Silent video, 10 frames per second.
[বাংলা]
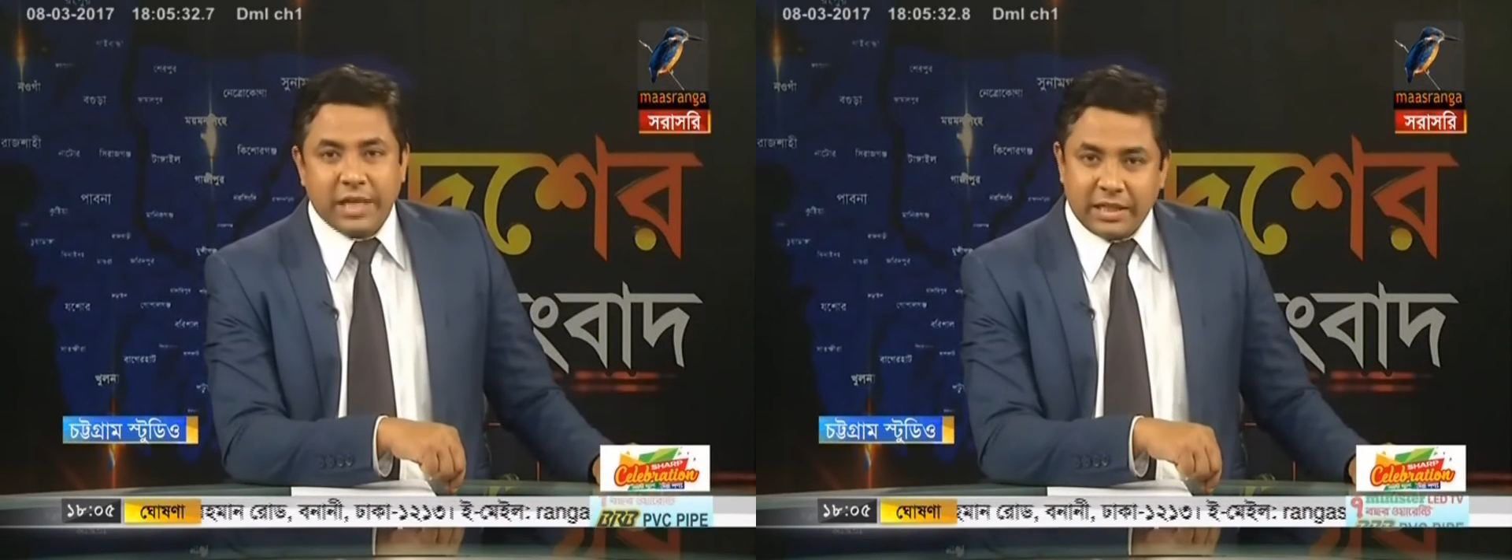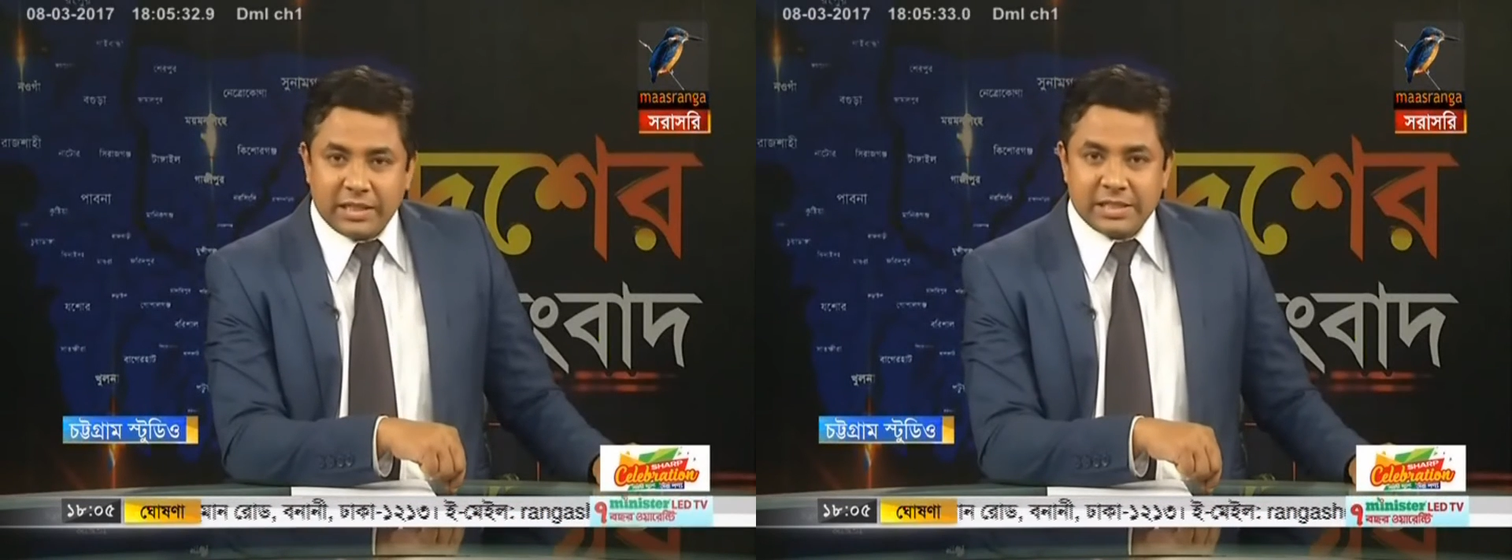
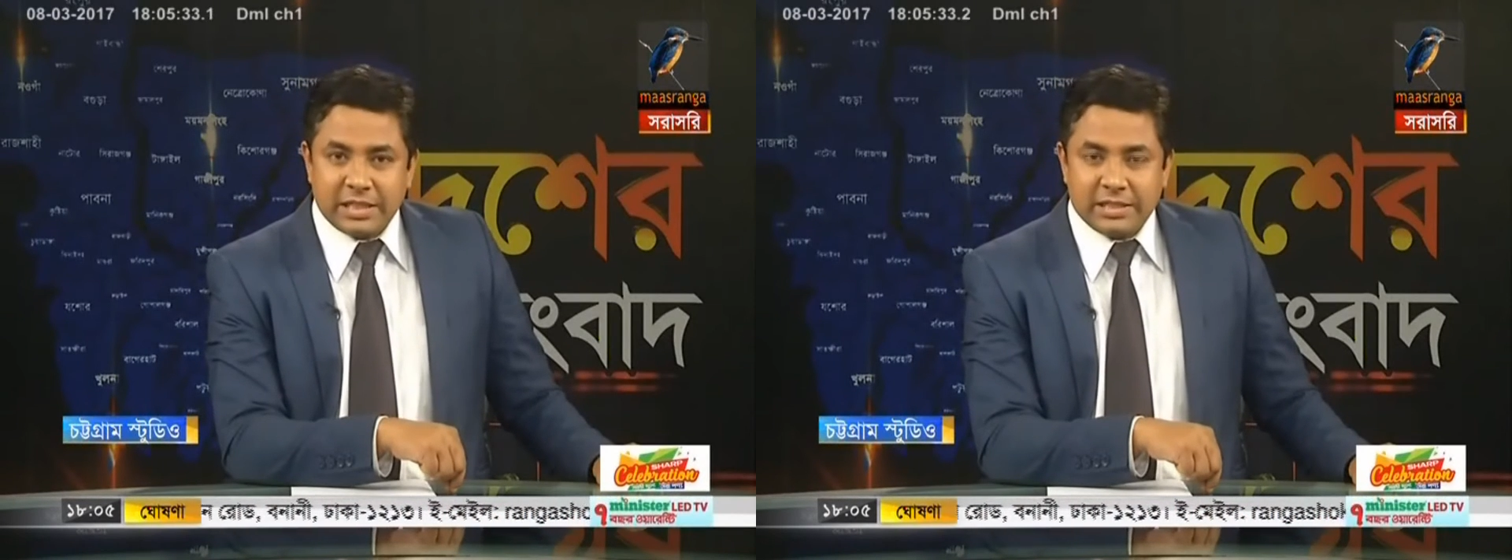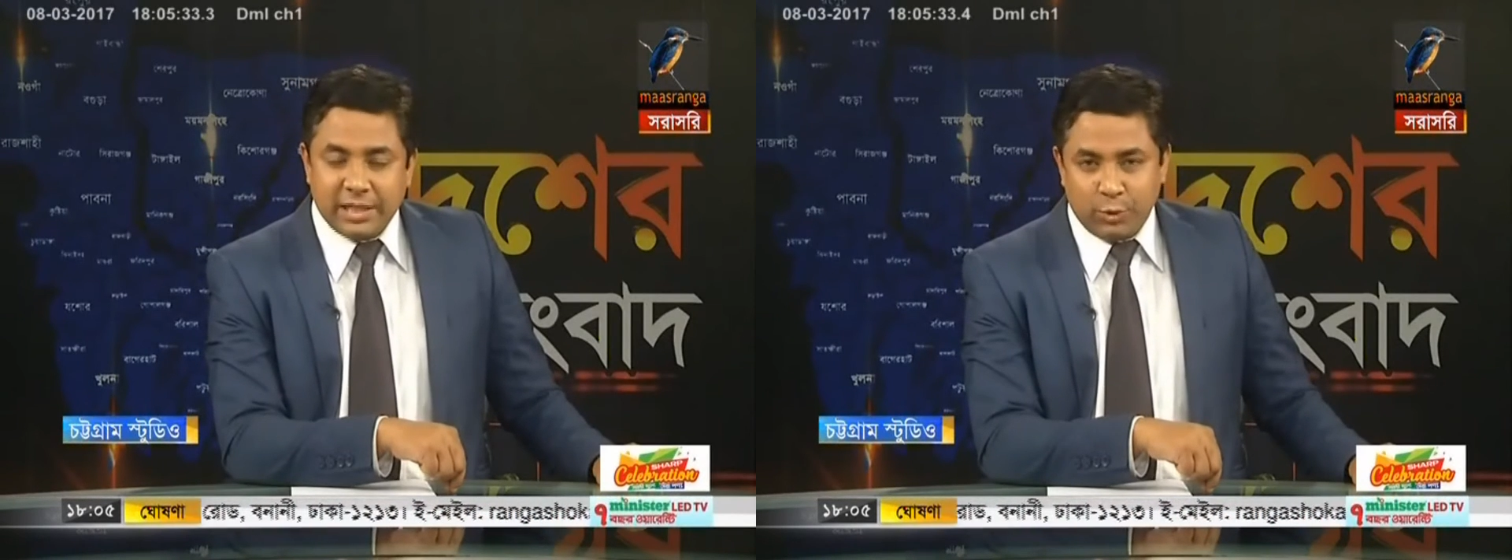সারা
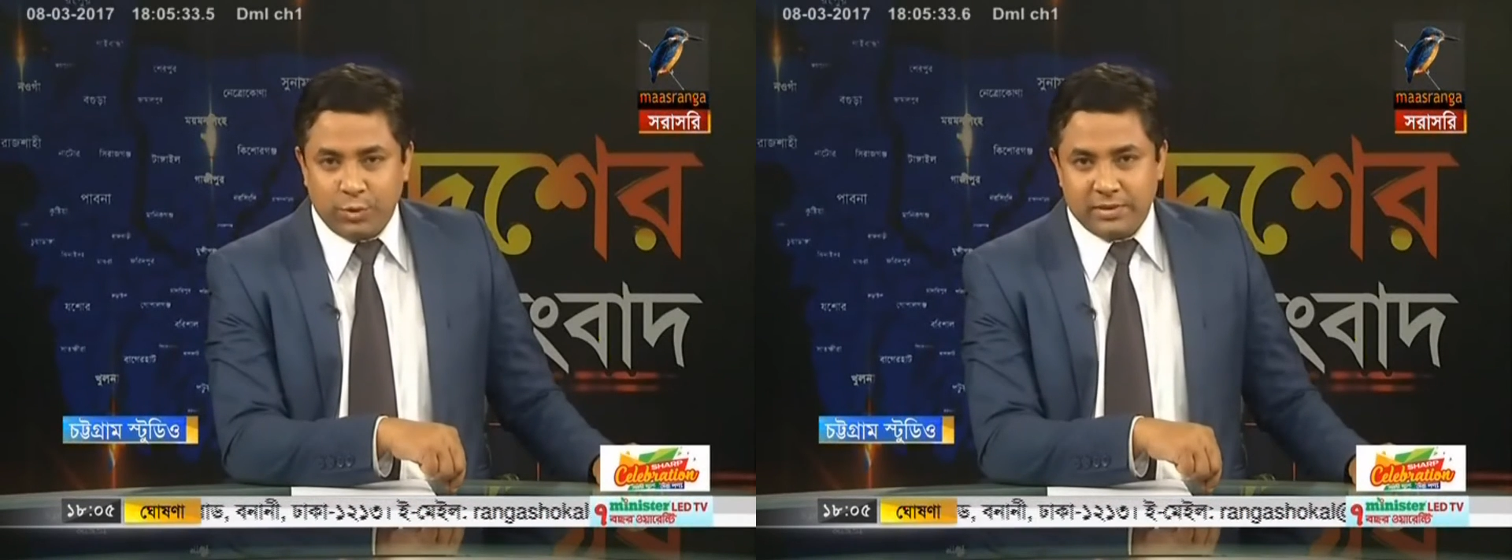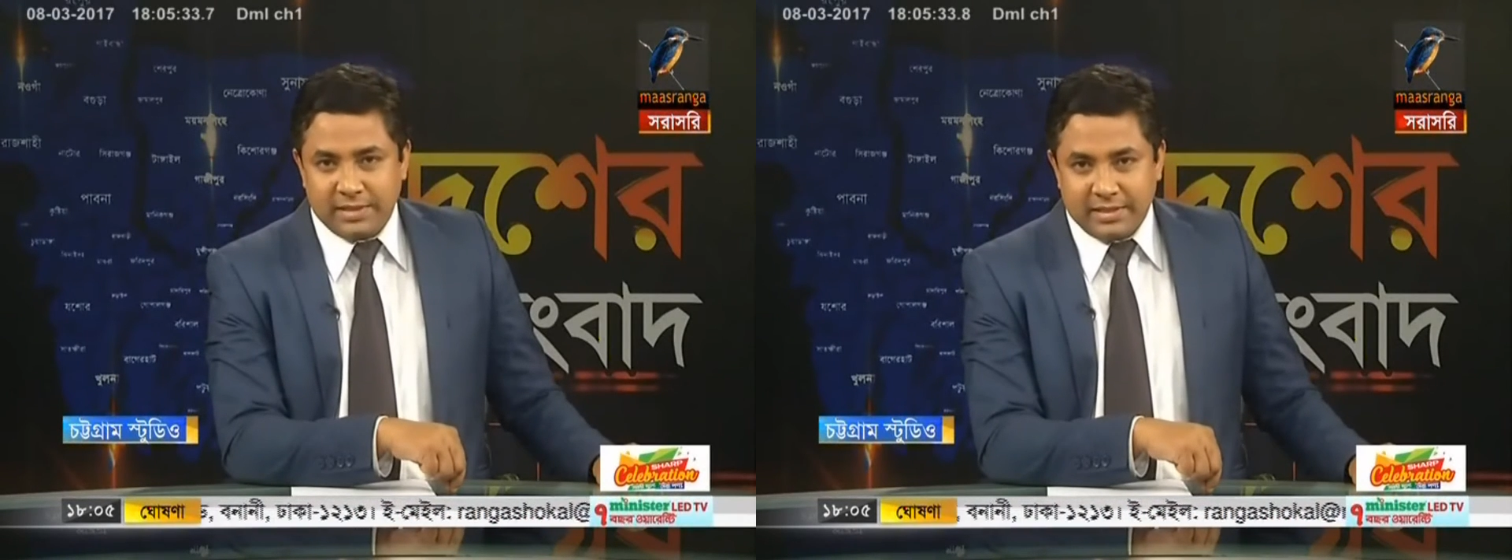দেশে চালু
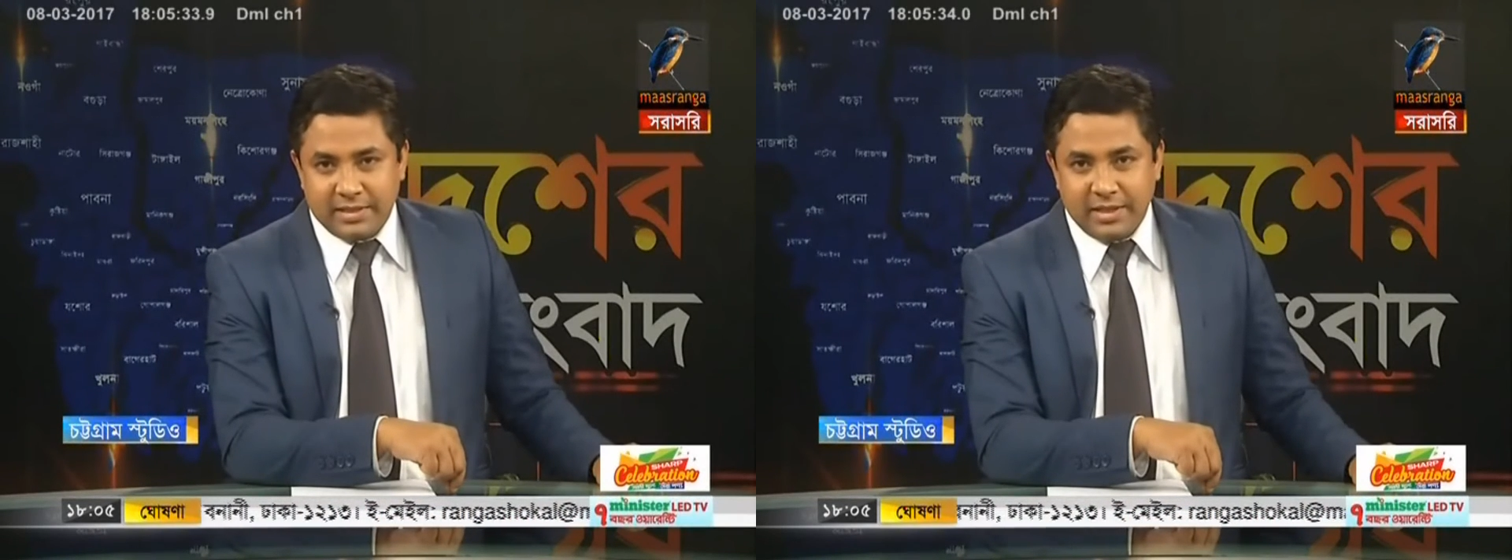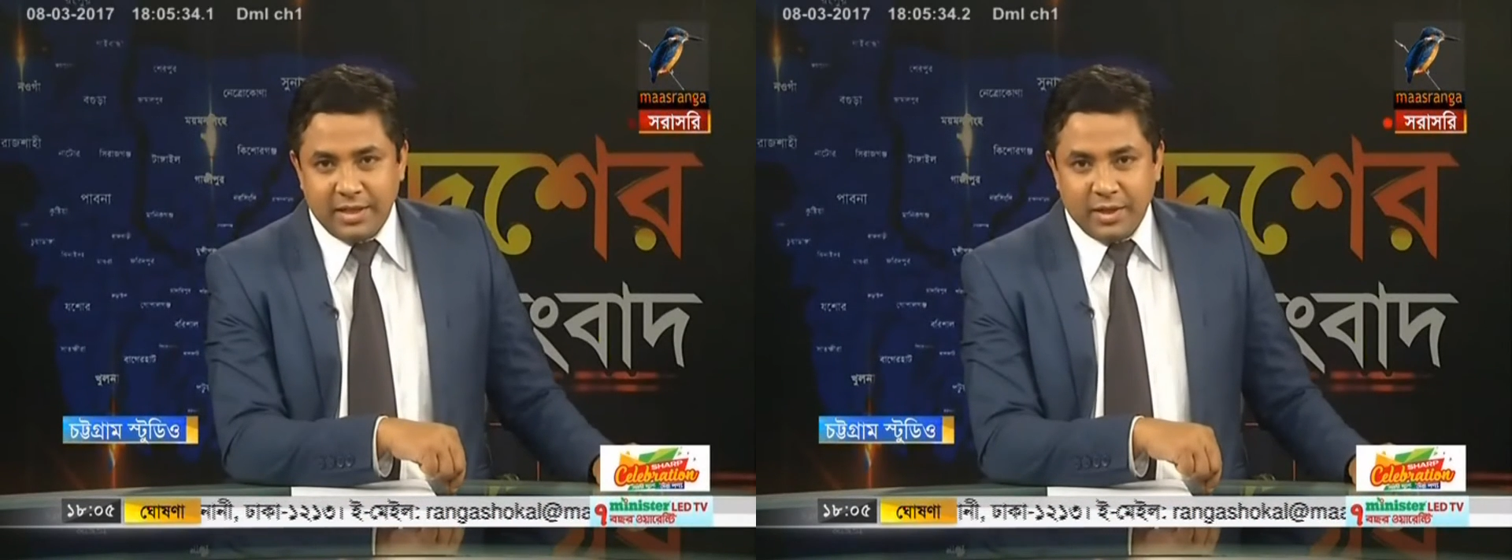হয়েছে এটি